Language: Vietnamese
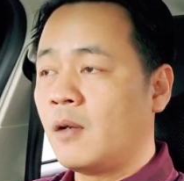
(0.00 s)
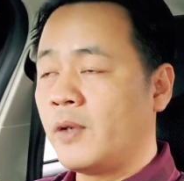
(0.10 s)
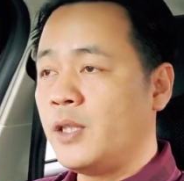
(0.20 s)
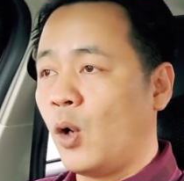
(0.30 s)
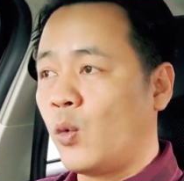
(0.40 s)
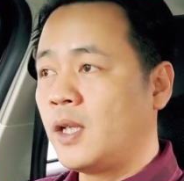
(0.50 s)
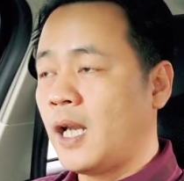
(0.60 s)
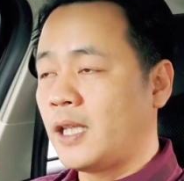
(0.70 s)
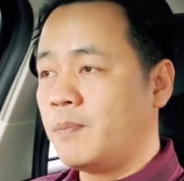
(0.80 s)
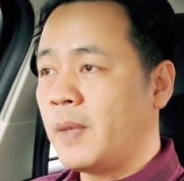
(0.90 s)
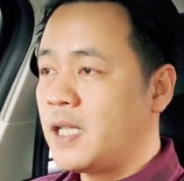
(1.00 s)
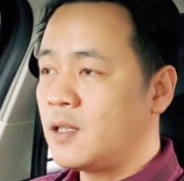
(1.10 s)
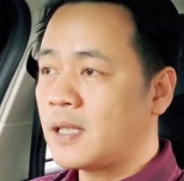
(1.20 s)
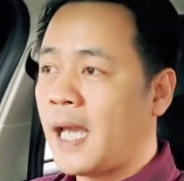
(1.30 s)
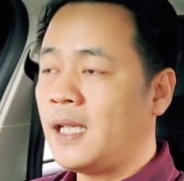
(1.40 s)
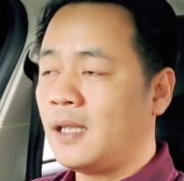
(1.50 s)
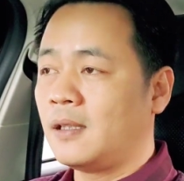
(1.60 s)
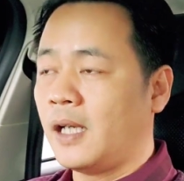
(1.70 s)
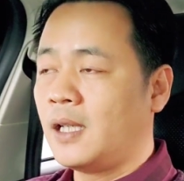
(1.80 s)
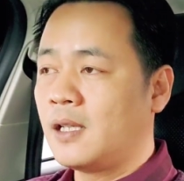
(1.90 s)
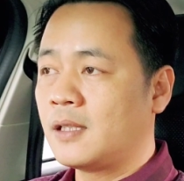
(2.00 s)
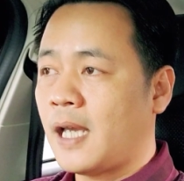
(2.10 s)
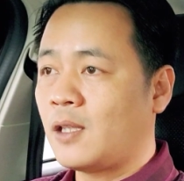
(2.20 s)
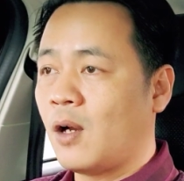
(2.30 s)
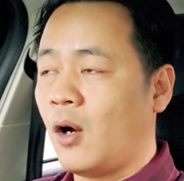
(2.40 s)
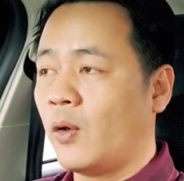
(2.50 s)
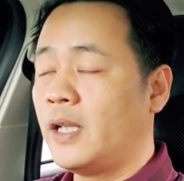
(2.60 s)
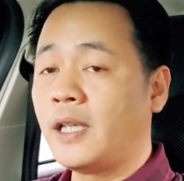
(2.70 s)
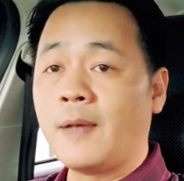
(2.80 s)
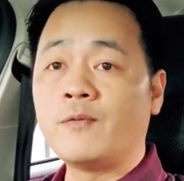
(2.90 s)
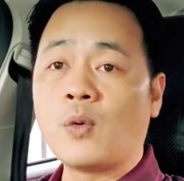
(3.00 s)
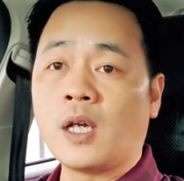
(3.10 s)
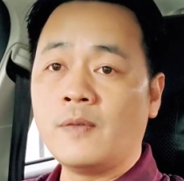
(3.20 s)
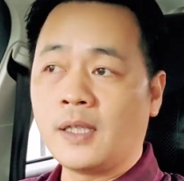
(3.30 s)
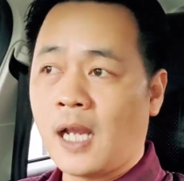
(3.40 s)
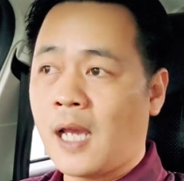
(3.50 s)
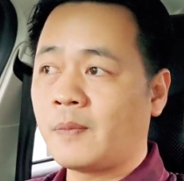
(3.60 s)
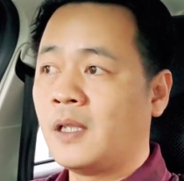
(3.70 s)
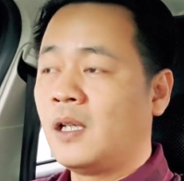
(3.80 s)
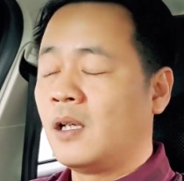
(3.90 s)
Ví dụ như là Diễm My trước đây là gửi đơn ra cho Hội Liên Hiệp Phụ Nữ Việt Nam,